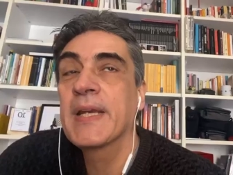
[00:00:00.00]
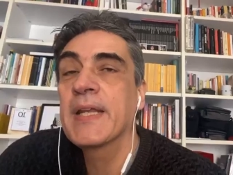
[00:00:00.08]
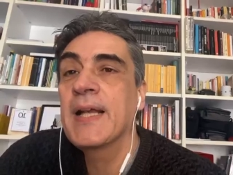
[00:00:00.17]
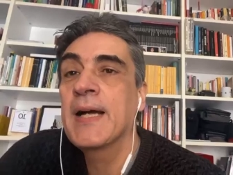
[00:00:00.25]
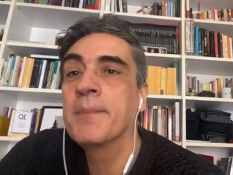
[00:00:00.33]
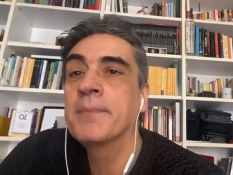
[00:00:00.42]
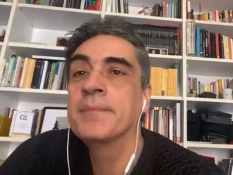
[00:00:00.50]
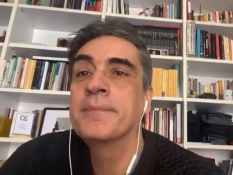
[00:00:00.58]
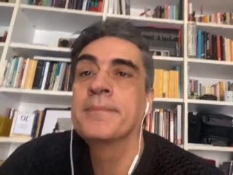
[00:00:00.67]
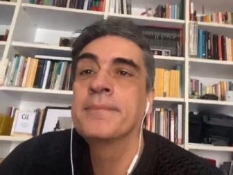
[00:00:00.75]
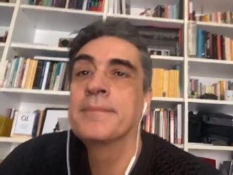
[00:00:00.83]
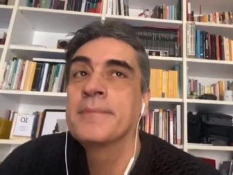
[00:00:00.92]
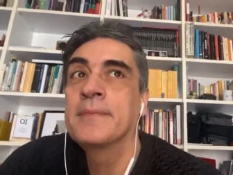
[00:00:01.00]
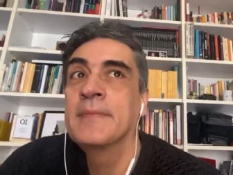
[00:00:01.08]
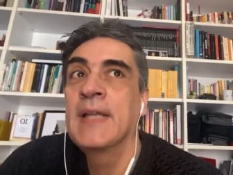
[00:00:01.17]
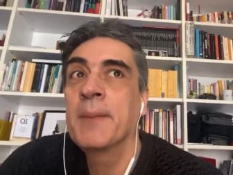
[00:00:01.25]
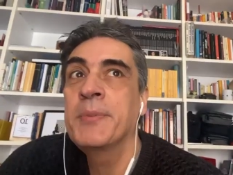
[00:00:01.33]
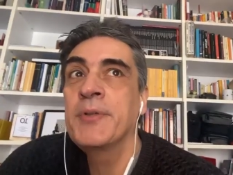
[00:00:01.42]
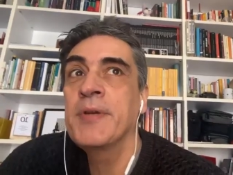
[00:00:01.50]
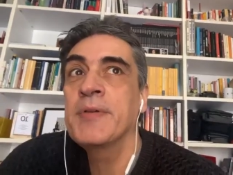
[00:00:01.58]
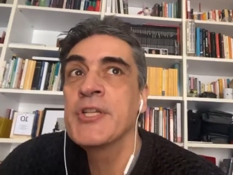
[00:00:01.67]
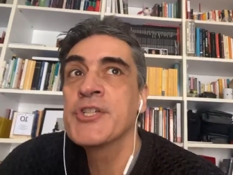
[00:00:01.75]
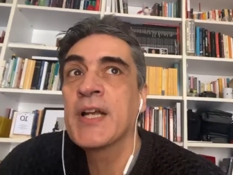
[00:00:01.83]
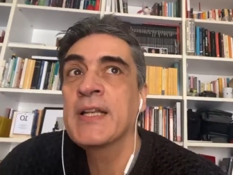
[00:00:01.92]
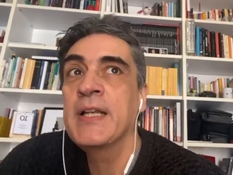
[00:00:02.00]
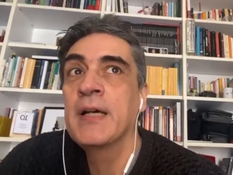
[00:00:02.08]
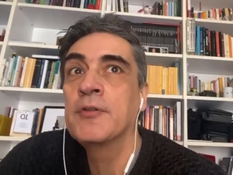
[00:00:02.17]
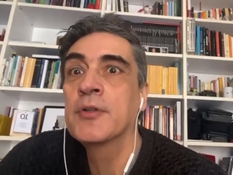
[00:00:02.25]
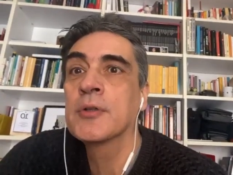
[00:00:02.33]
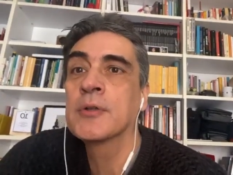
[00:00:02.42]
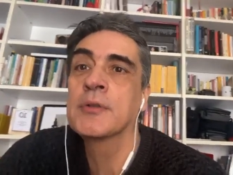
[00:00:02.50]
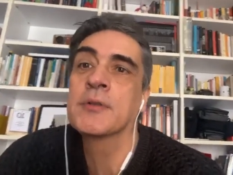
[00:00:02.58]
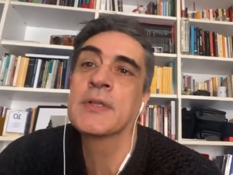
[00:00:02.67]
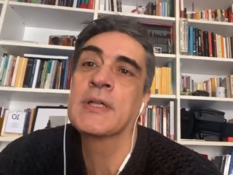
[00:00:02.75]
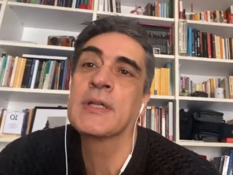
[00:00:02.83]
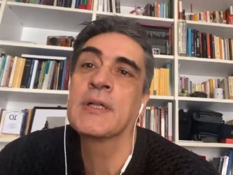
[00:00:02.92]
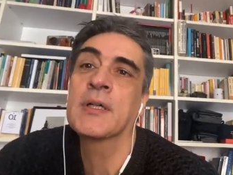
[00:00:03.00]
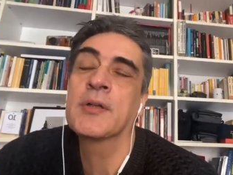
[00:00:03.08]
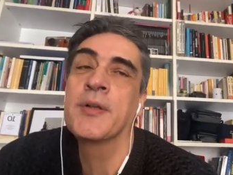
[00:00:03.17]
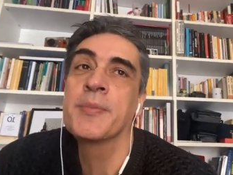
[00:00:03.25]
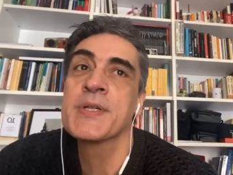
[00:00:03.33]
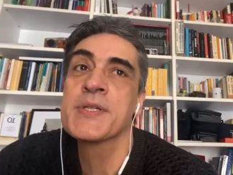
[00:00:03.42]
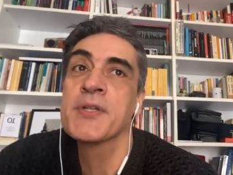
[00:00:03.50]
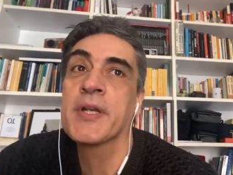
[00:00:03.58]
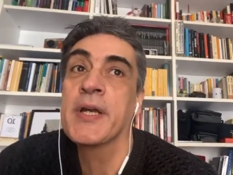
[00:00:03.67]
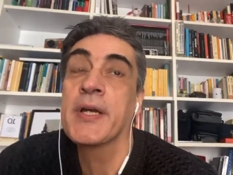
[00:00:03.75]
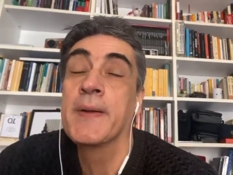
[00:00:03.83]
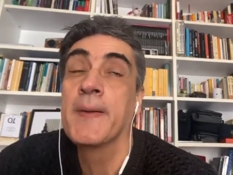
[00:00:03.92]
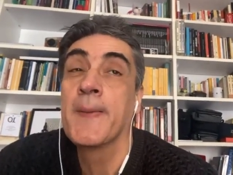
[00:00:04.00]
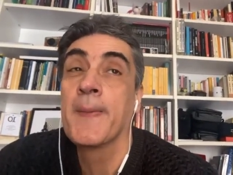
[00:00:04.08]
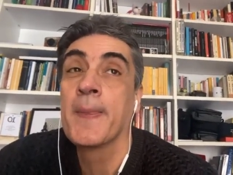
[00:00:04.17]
perché da, da, più di 15 anni lavoro con, con le persone